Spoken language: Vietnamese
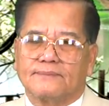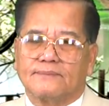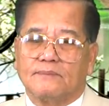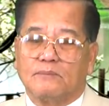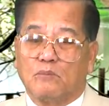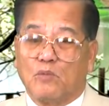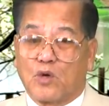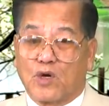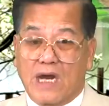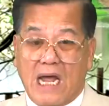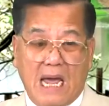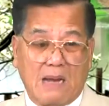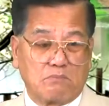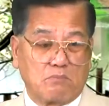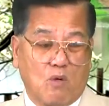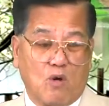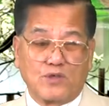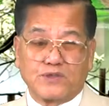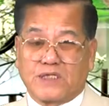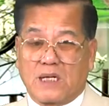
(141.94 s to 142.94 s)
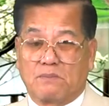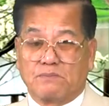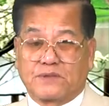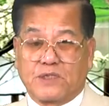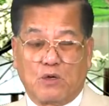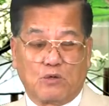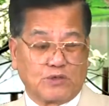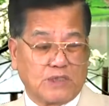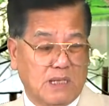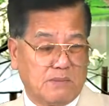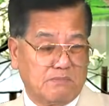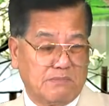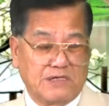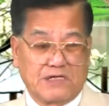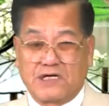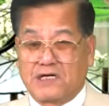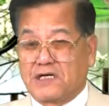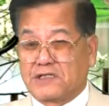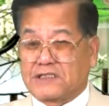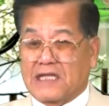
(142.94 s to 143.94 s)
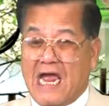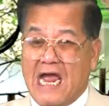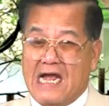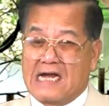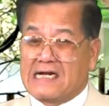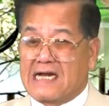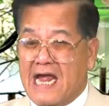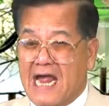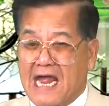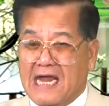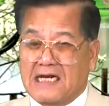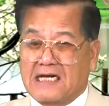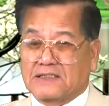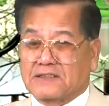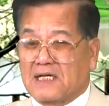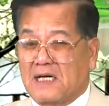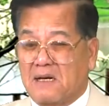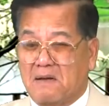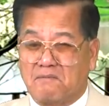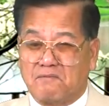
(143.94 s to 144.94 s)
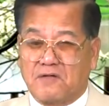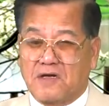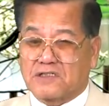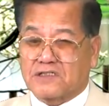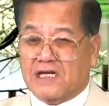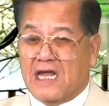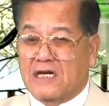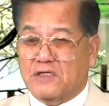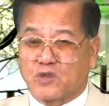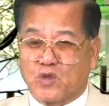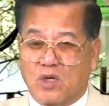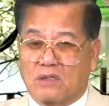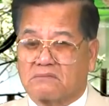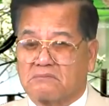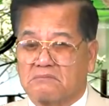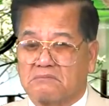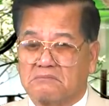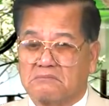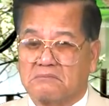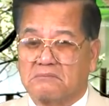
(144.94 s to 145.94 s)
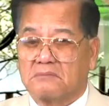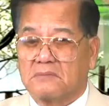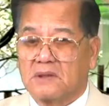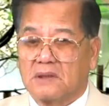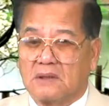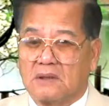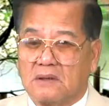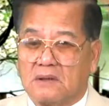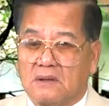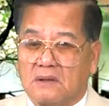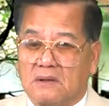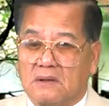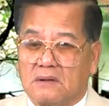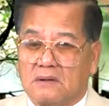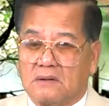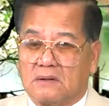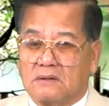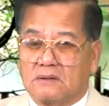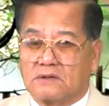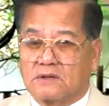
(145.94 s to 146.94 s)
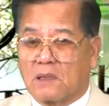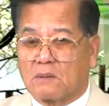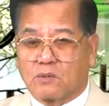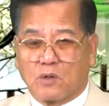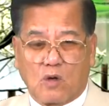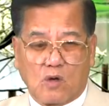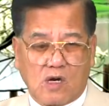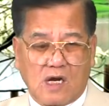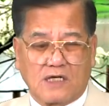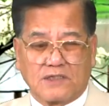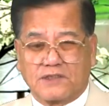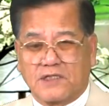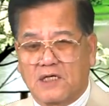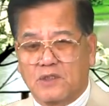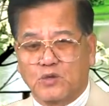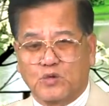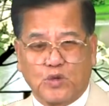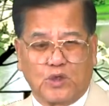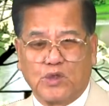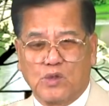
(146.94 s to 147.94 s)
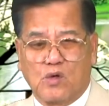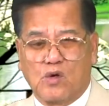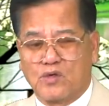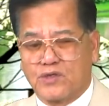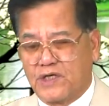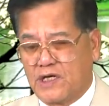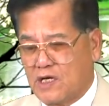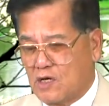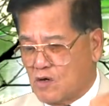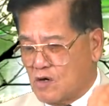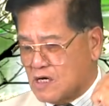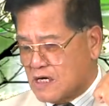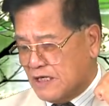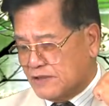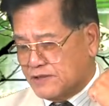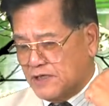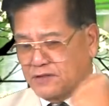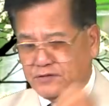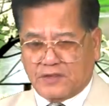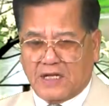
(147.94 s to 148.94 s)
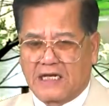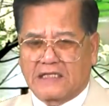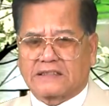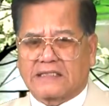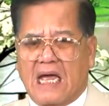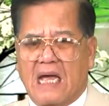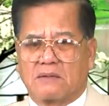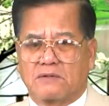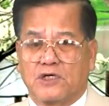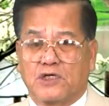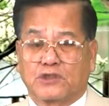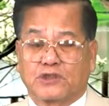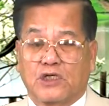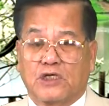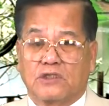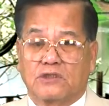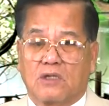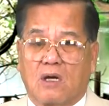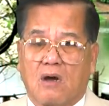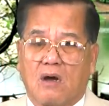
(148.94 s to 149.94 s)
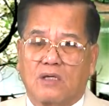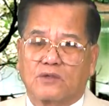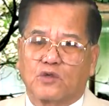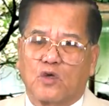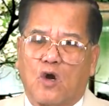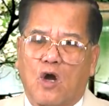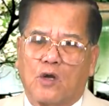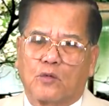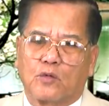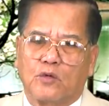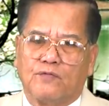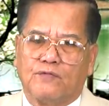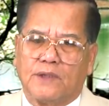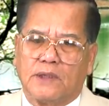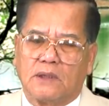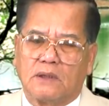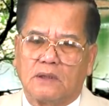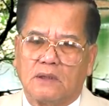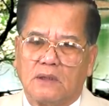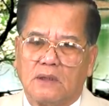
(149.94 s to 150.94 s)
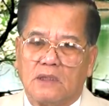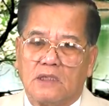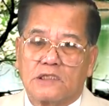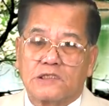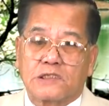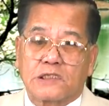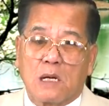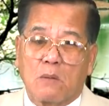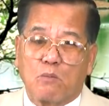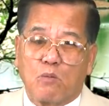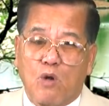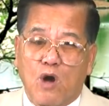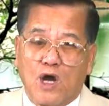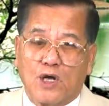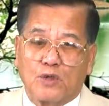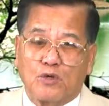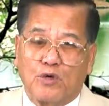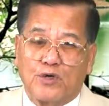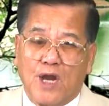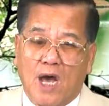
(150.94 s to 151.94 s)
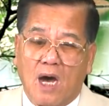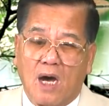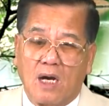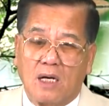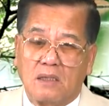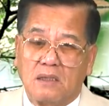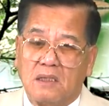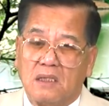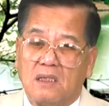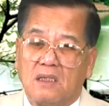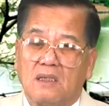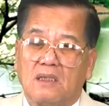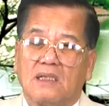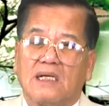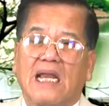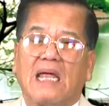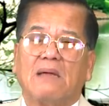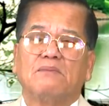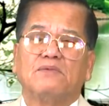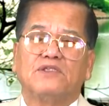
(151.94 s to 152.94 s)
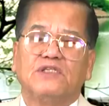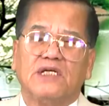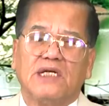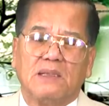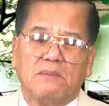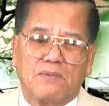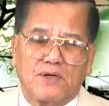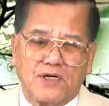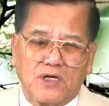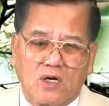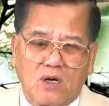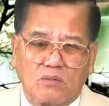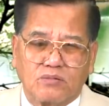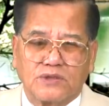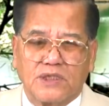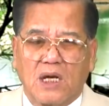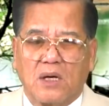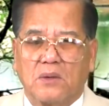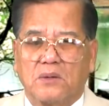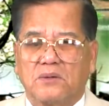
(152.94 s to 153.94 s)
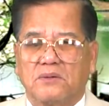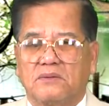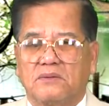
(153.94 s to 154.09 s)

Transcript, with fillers: 1.400 triệu dân bây giờ người ta hăng hái người ta làm việc sản xuất. Trong đó cả dân Duy Ngô Nhĩ có cả dân Tây Tạng được tự do. Tôi hỏi quý vị, trăm hoa đua nở làm gì mà nó không giàu?